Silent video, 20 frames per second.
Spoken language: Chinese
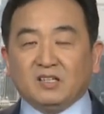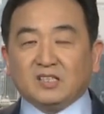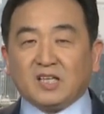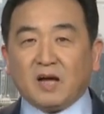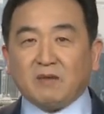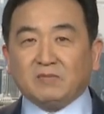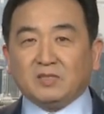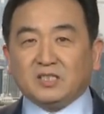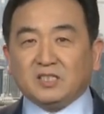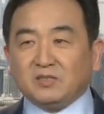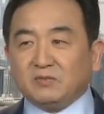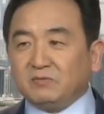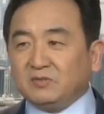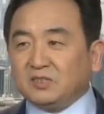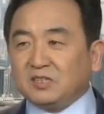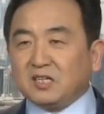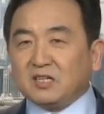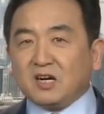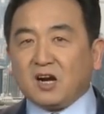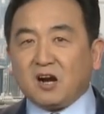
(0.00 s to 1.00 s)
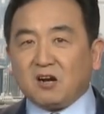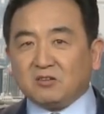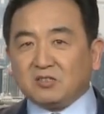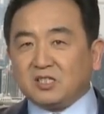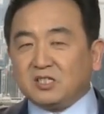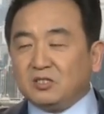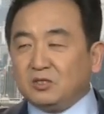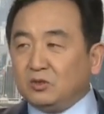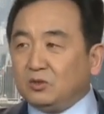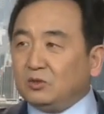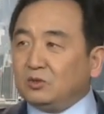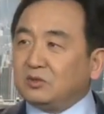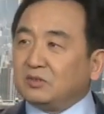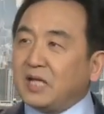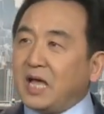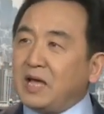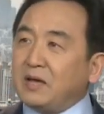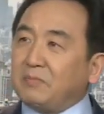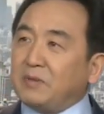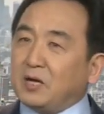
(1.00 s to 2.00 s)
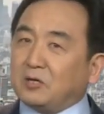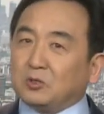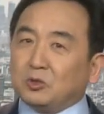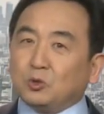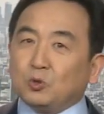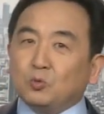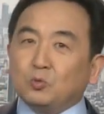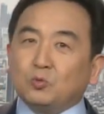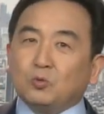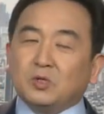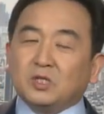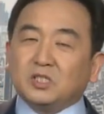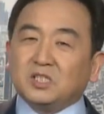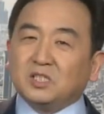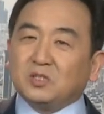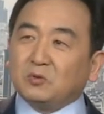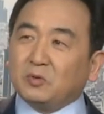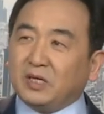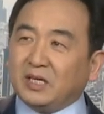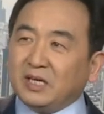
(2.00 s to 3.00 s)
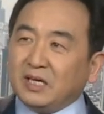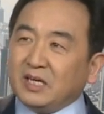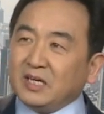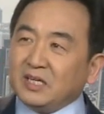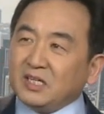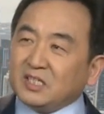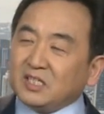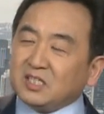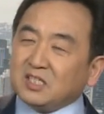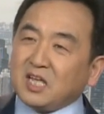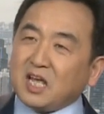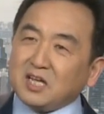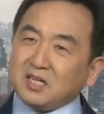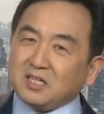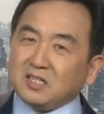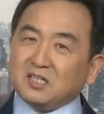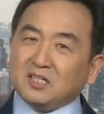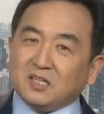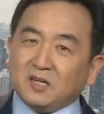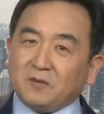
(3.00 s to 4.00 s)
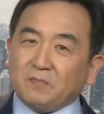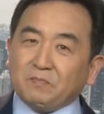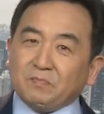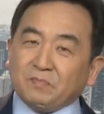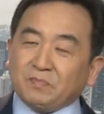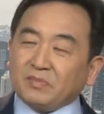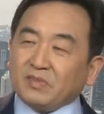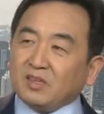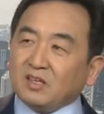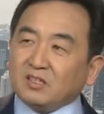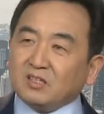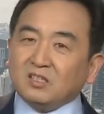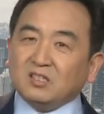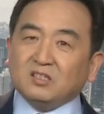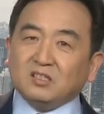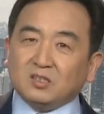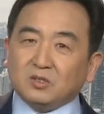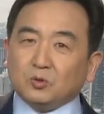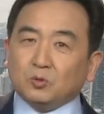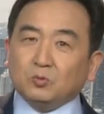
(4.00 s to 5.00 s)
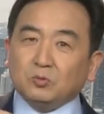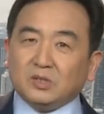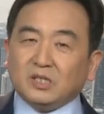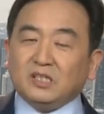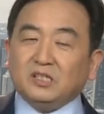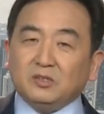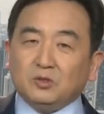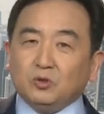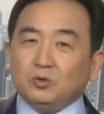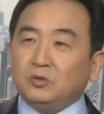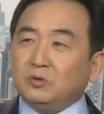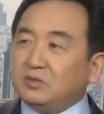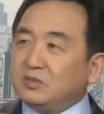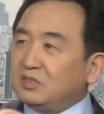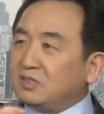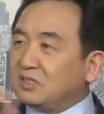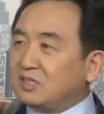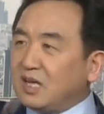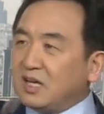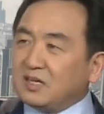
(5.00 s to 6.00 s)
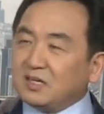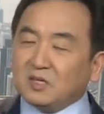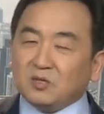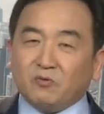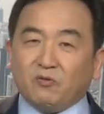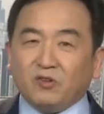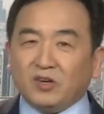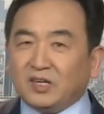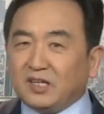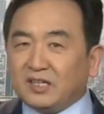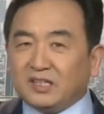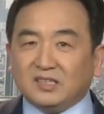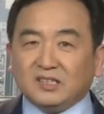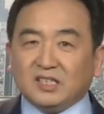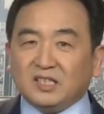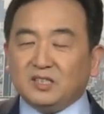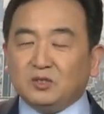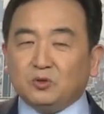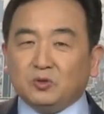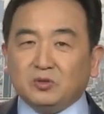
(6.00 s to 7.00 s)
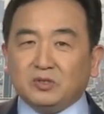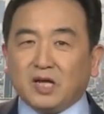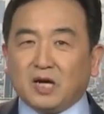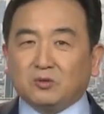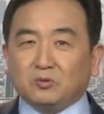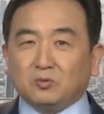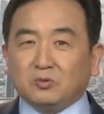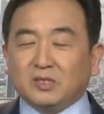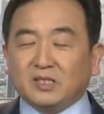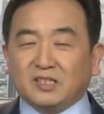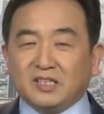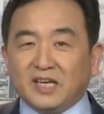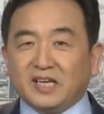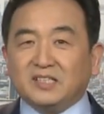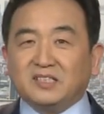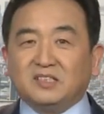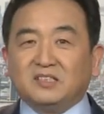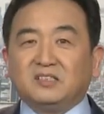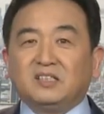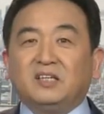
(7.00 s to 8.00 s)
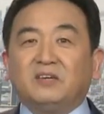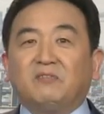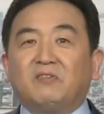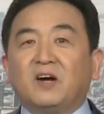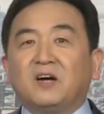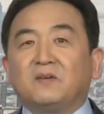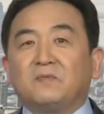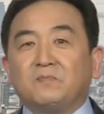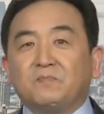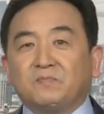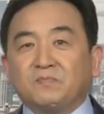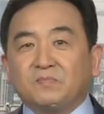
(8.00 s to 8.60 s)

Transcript: 他们是正好是代表了中国社会三个特殊地区、三个分类地区当中的典型地方，